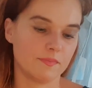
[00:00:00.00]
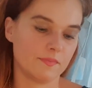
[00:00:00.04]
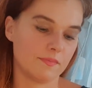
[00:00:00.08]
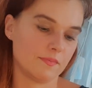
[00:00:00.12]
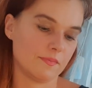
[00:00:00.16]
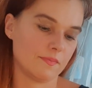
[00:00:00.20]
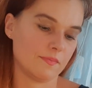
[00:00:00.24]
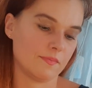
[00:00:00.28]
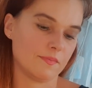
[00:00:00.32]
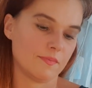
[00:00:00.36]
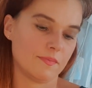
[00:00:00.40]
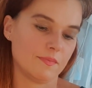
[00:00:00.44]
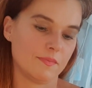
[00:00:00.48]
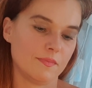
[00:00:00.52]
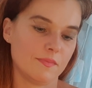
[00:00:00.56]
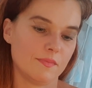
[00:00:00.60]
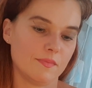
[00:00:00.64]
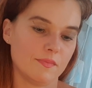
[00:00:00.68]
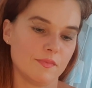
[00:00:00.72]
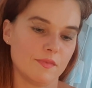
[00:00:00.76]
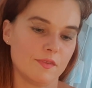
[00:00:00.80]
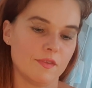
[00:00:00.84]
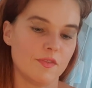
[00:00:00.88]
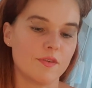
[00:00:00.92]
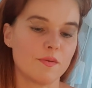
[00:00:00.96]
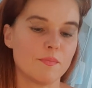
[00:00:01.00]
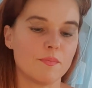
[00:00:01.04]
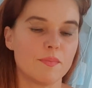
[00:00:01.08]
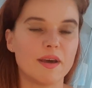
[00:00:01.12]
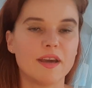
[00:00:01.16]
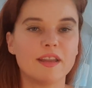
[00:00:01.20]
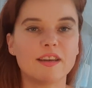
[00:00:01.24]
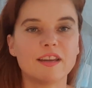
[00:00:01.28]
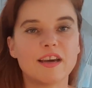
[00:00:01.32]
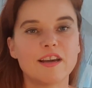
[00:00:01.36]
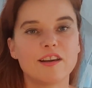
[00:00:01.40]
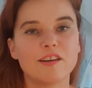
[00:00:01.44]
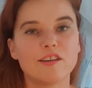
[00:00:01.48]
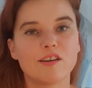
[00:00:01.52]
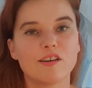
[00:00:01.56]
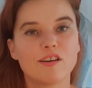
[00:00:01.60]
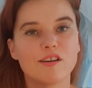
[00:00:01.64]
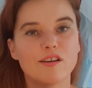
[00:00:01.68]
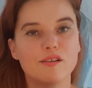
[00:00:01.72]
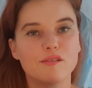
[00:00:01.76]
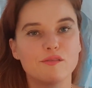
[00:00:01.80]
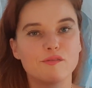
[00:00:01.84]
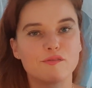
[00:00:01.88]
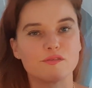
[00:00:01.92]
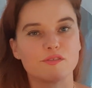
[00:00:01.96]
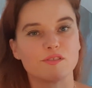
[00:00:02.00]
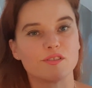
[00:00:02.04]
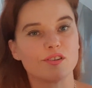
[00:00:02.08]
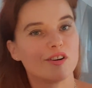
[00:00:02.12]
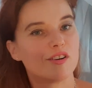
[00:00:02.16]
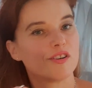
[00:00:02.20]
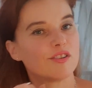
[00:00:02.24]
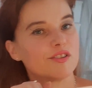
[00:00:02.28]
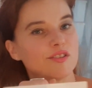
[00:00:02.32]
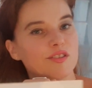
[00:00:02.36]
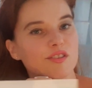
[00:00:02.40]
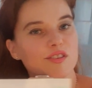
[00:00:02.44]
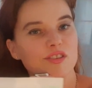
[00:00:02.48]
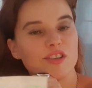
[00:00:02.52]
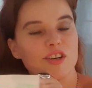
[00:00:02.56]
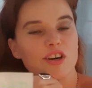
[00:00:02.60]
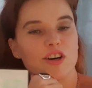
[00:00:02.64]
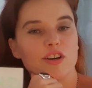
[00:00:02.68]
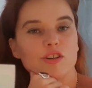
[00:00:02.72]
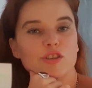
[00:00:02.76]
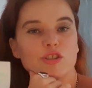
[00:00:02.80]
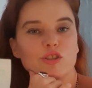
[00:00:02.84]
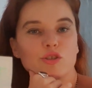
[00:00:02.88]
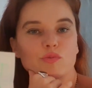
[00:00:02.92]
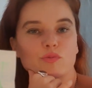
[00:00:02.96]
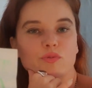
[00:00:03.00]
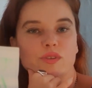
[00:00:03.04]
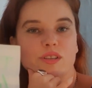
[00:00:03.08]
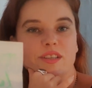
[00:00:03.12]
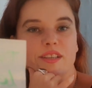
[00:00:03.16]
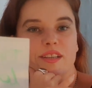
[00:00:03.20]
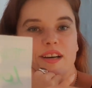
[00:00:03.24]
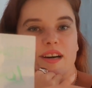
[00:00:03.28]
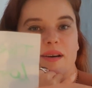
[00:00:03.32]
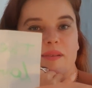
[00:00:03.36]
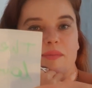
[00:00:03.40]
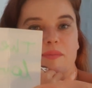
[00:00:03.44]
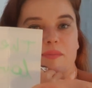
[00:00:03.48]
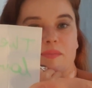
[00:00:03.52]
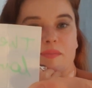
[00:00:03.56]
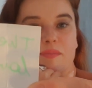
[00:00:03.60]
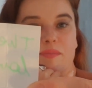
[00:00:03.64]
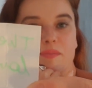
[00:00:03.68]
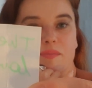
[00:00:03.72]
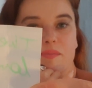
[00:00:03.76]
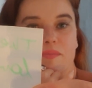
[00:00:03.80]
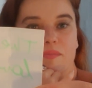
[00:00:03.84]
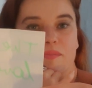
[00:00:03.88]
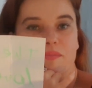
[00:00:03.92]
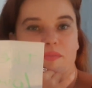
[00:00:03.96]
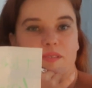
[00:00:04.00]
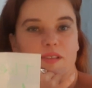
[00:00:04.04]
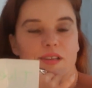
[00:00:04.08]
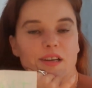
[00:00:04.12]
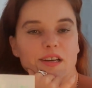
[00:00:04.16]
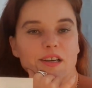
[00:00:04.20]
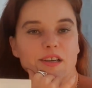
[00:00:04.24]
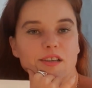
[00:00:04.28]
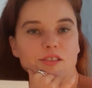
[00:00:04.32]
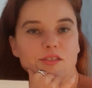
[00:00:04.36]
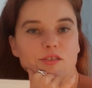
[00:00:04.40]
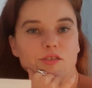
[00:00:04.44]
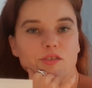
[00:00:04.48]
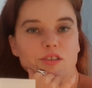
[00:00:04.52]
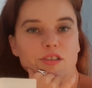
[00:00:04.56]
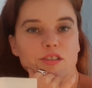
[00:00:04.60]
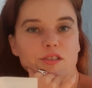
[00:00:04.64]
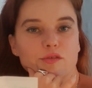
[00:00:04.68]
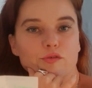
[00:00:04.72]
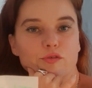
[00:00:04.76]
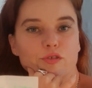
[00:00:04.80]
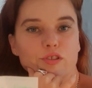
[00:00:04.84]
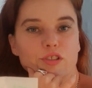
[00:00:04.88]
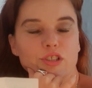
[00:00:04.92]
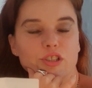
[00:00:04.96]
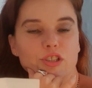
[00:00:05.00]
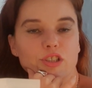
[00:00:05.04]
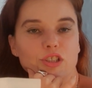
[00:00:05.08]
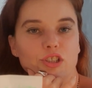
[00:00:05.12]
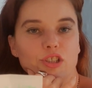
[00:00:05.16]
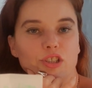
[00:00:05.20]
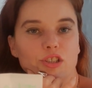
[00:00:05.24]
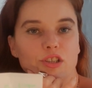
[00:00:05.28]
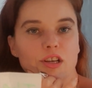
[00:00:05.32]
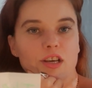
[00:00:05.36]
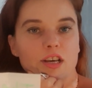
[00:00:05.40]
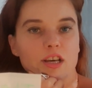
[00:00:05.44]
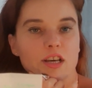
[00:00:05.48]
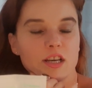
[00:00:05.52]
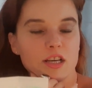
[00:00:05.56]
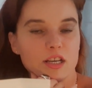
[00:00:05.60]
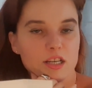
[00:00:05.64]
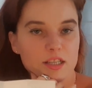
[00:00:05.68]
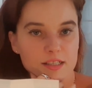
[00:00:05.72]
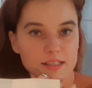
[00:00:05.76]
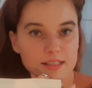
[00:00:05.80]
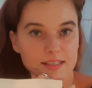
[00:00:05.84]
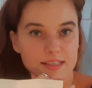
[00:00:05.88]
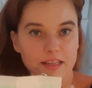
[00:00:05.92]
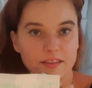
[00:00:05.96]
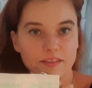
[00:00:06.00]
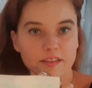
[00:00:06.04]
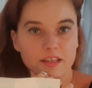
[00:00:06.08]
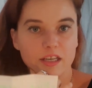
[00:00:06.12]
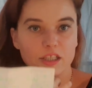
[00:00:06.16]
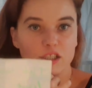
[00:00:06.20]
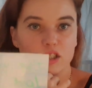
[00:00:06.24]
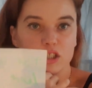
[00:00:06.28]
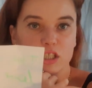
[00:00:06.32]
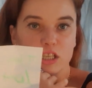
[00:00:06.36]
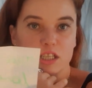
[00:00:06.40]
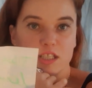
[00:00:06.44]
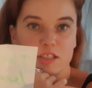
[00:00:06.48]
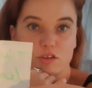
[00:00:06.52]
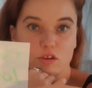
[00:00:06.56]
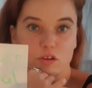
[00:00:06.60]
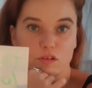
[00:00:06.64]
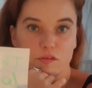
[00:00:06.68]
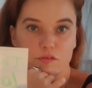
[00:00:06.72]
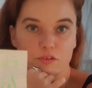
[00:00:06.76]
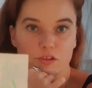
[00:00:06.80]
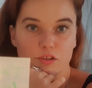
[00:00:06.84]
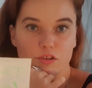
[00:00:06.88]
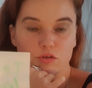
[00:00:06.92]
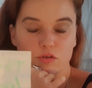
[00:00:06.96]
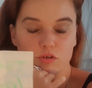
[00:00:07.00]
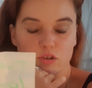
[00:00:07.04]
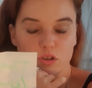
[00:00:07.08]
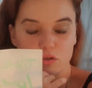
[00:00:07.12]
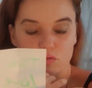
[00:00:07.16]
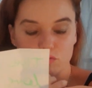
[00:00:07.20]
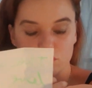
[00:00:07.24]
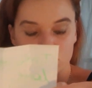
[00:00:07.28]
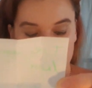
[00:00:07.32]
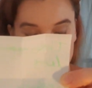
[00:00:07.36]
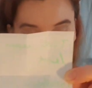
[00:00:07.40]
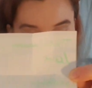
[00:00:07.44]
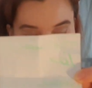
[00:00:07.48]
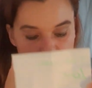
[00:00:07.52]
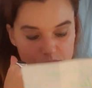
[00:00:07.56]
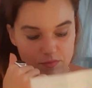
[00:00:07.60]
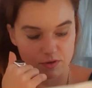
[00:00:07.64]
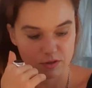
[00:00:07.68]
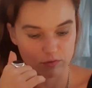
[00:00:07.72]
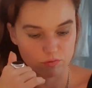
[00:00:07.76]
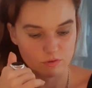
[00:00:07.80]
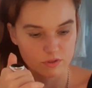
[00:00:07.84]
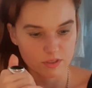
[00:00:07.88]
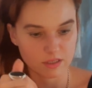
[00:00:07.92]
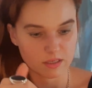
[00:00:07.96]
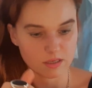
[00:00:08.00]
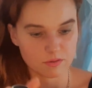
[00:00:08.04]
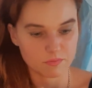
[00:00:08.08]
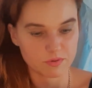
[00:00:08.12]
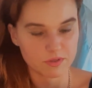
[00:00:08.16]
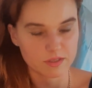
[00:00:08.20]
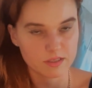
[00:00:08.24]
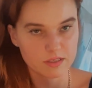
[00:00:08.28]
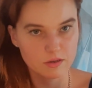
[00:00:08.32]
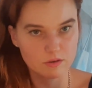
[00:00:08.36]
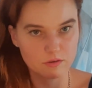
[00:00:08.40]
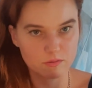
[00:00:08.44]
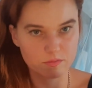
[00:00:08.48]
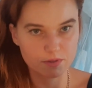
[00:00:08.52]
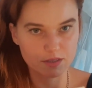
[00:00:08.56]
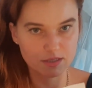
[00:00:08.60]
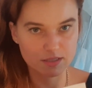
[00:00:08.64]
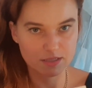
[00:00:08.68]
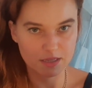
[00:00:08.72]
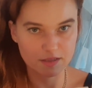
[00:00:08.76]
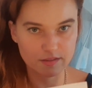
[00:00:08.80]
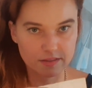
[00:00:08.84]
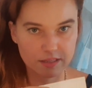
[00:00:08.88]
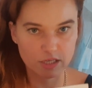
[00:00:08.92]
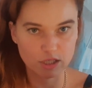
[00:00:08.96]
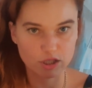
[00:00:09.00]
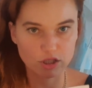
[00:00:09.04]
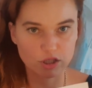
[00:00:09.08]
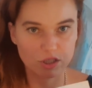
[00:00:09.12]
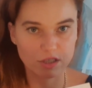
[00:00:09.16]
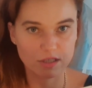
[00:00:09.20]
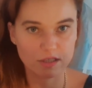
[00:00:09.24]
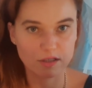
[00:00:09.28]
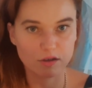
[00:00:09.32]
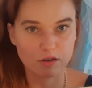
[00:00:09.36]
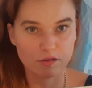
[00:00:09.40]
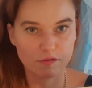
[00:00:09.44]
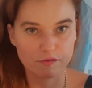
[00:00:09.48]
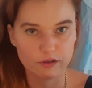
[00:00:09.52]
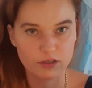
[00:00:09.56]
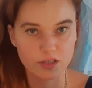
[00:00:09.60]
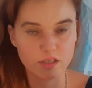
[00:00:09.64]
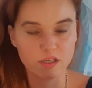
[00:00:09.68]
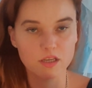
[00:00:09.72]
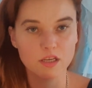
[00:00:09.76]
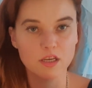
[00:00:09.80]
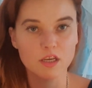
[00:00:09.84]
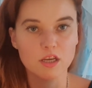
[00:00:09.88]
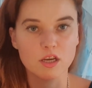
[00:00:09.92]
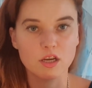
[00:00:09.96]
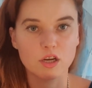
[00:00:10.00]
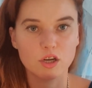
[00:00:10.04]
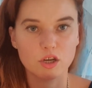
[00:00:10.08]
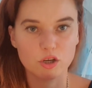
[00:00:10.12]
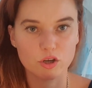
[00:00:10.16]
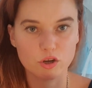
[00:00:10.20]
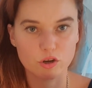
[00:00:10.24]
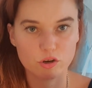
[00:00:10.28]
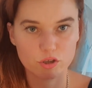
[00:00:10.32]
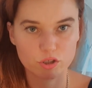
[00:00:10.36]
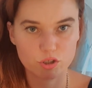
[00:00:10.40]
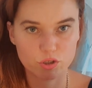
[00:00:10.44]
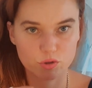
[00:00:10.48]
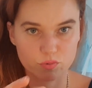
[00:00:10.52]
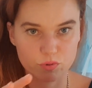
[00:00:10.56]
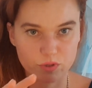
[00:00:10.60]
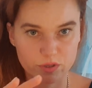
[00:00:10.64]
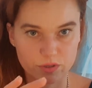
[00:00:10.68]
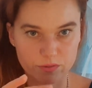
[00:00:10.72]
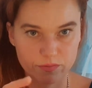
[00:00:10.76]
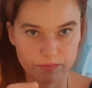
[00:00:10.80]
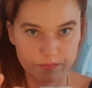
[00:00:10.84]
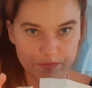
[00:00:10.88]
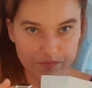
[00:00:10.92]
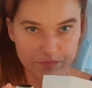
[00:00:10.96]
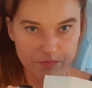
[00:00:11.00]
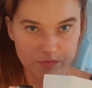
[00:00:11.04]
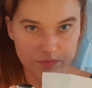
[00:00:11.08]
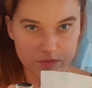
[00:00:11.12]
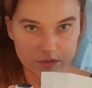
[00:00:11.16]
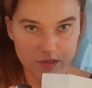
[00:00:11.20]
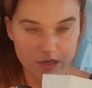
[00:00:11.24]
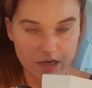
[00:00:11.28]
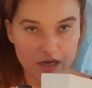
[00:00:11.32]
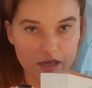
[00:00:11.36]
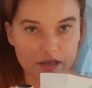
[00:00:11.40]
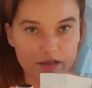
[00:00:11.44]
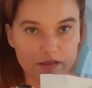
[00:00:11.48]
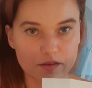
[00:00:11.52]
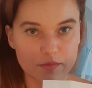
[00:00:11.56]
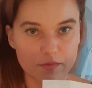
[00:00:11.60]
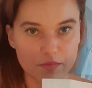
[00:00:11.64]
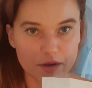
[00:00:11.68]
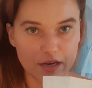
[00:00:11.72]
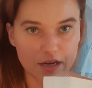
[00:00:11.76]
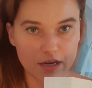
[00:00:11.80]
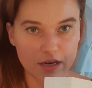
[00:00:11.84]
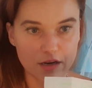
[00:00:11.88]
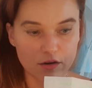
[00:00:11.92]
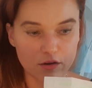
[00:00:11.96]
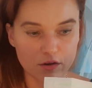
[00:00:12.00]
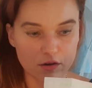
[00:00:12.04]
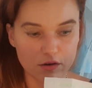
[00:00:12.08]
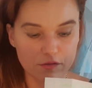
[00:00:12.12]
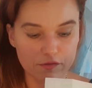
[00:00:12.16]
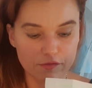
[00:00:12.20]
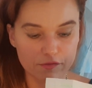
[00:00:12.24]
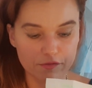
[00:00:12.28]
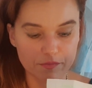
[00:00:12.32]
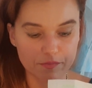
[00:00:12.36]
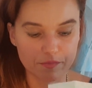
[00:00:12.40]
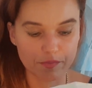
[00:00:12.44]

Mhm. The Man I Love od Gershwina, tak? To jest właśnie standard jazzowy, to ja tutaj sama tutaj napisałam, standard jazzowy Gershwin, tak, The Man I Love.